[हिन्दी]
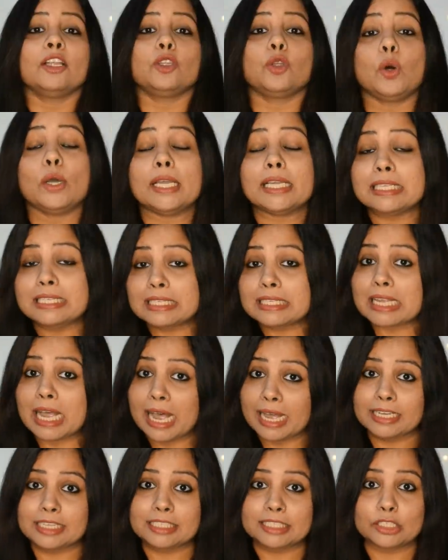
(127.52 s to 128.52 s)
तो इन
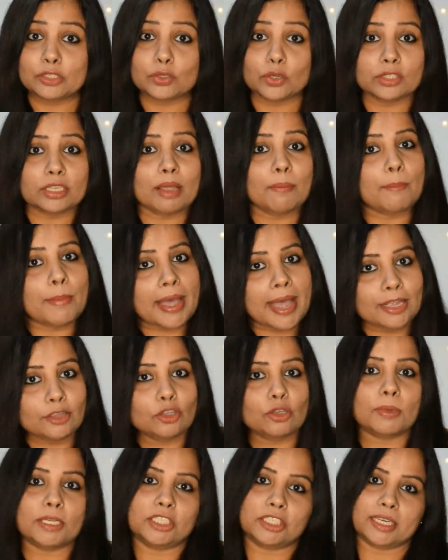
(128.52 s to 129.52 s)
सारी चीज़ों से मैं
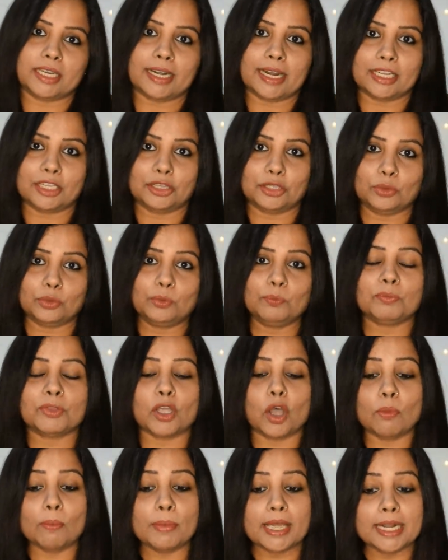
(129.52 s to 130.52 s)
तो बच के रहती हूँ
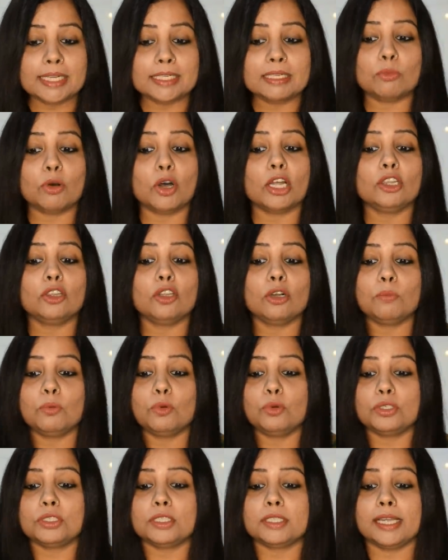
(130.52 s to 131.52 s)
और मेरे से बहुत लोग
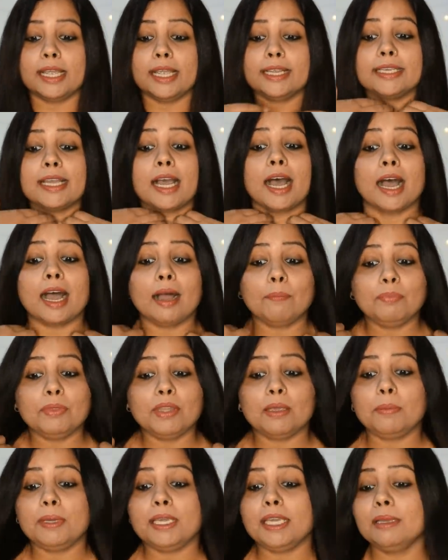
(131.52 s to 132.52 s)
पूछते हैं कि
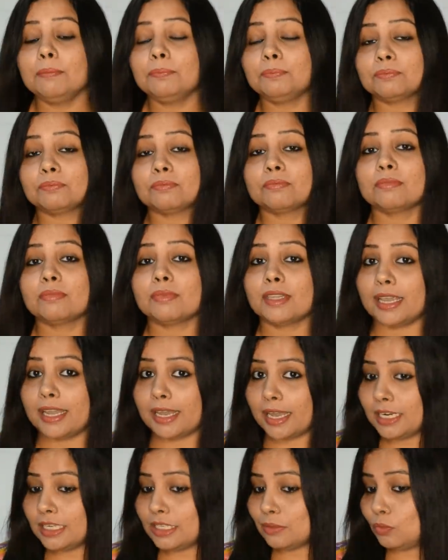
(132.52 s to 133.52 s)
आपने भी
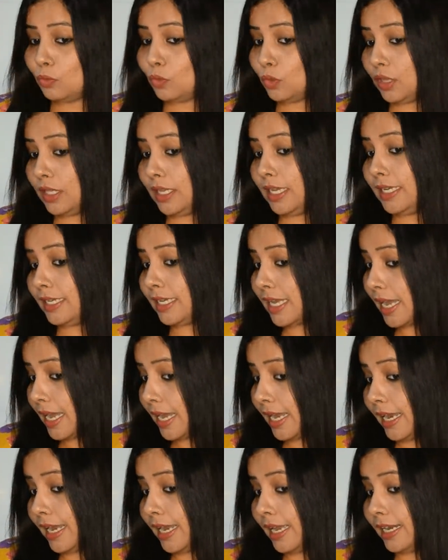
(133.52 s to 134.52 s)
हेयर स्मूथनिंग या
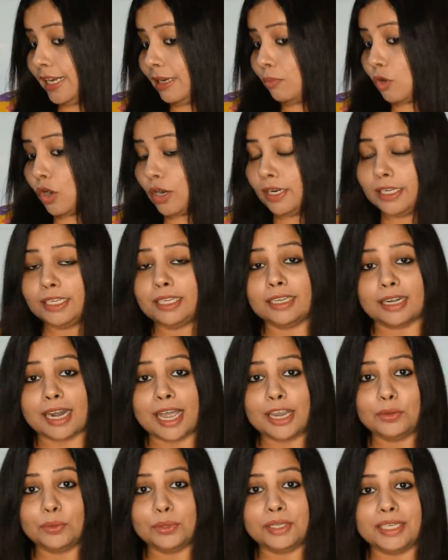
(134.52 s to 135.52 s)
हेयर रिबॉन्डिंग
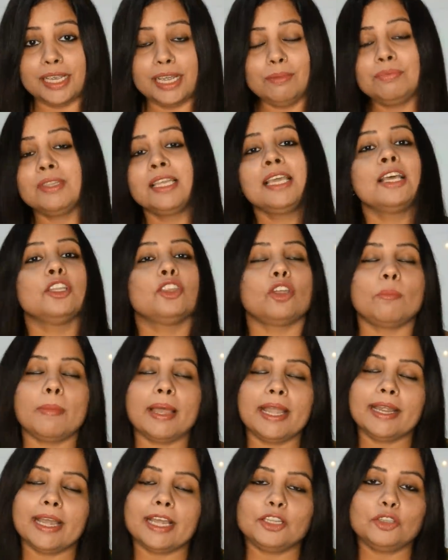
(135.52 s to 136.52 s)
कराई हुई है तो
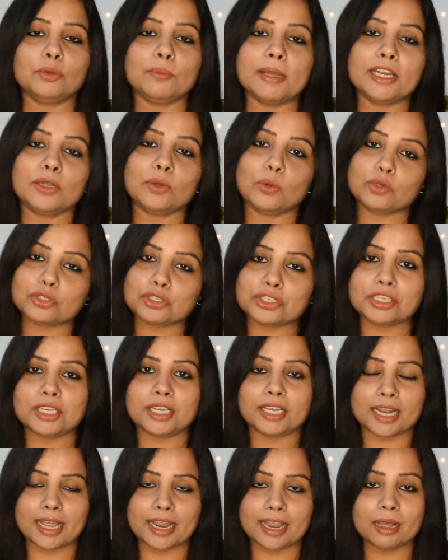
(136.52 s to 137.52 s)
मैं कहती हूँ मैंने कुछ नहीं
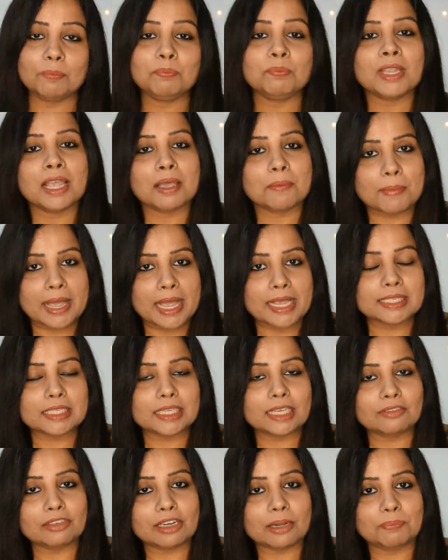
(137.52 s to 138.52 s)
कराया मैं
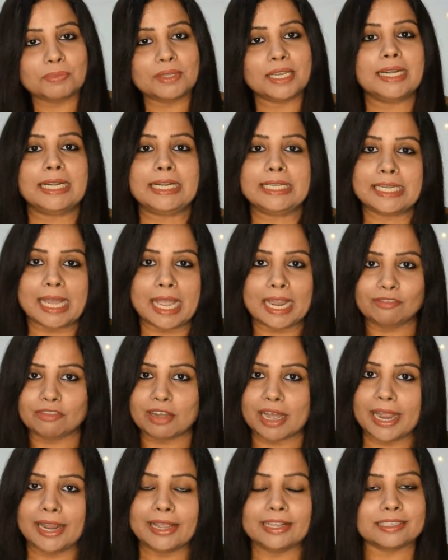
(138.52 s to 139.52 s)
सिर्फ अपने डी आई
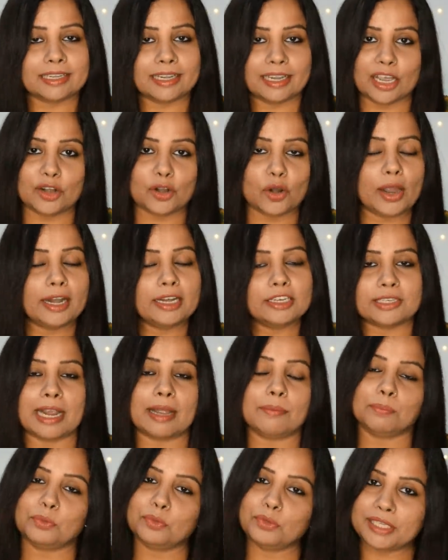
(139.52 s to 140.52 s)
वाइज हेयर ऑयल
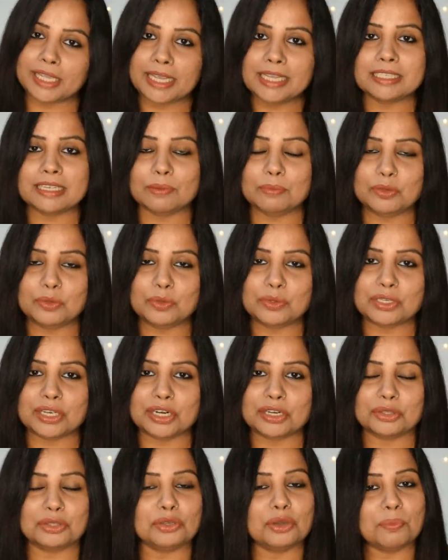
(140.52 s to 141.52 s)
शैम्पू यही सब यूज़
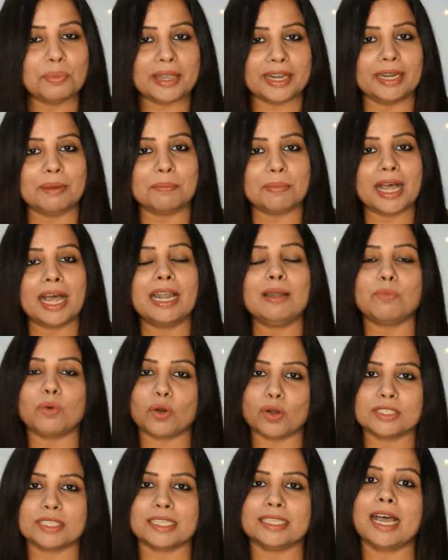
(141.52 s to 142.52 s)
करती हूँ मेरे बाल
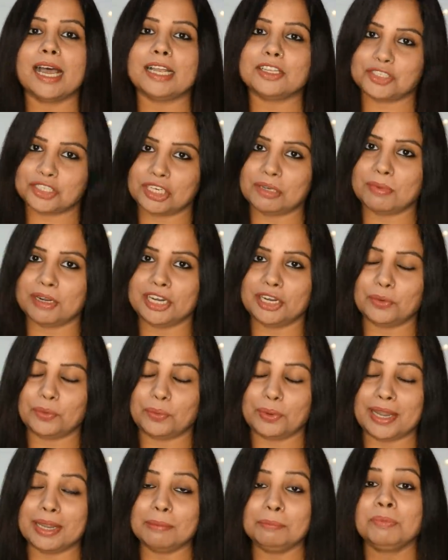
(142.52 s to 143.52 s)
बहुत ज़्यादा अच्छे बने
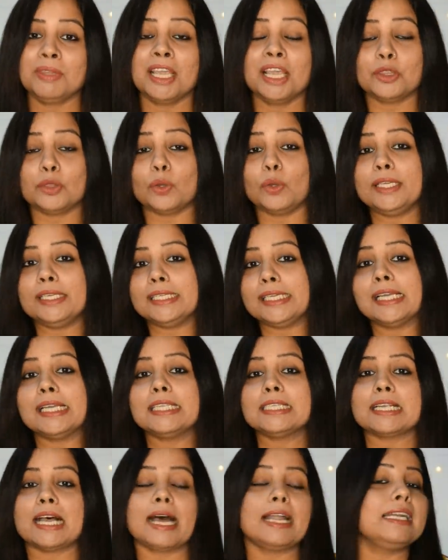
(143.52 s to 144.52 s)
हुए हैं तो ये
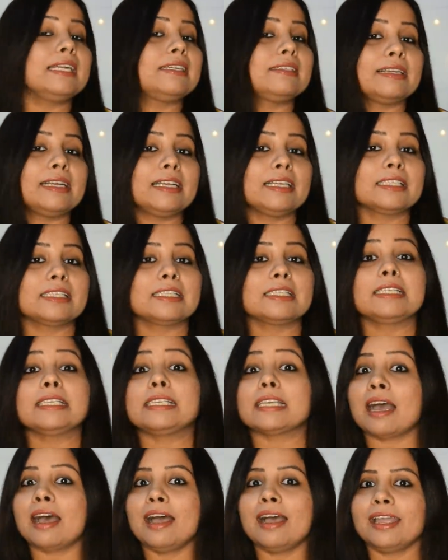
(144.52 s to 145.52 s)
सारी ट्रिक्स
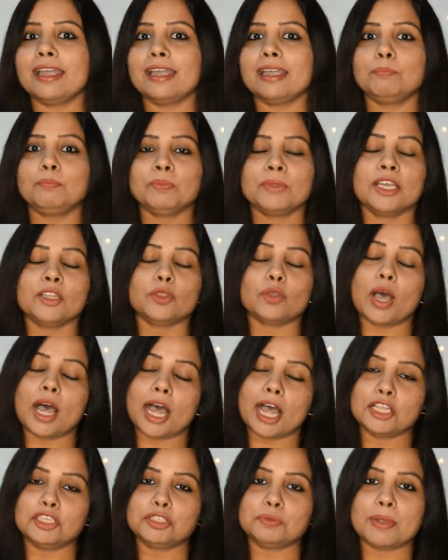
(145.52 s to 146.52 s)
क्या हैं तो
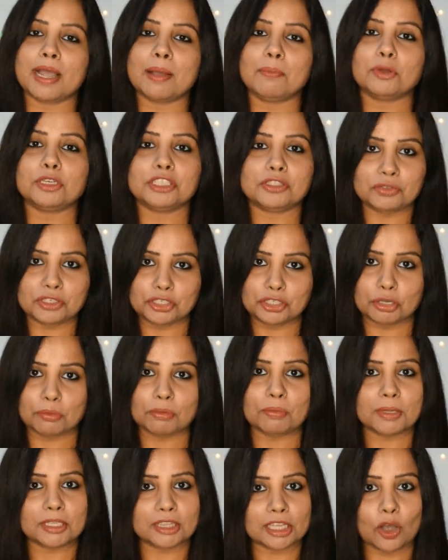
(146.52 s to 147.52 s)
आज मैं आपको इस वीडियो
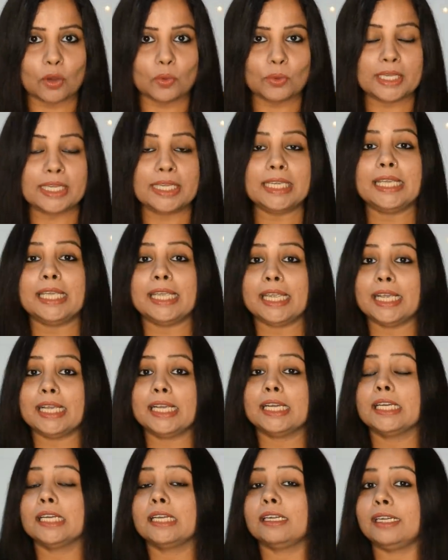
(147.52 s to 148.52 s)
में बताऊँगी एक
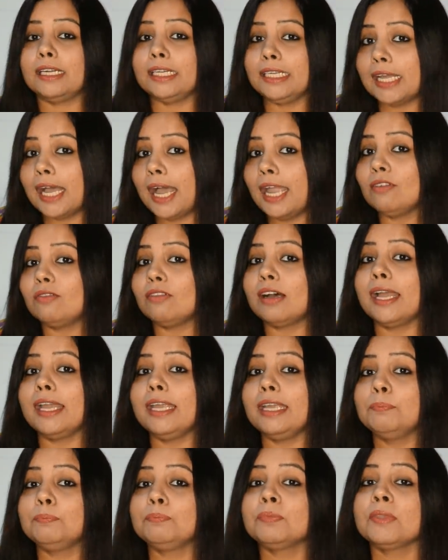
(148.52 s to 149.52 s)
डी आई वाई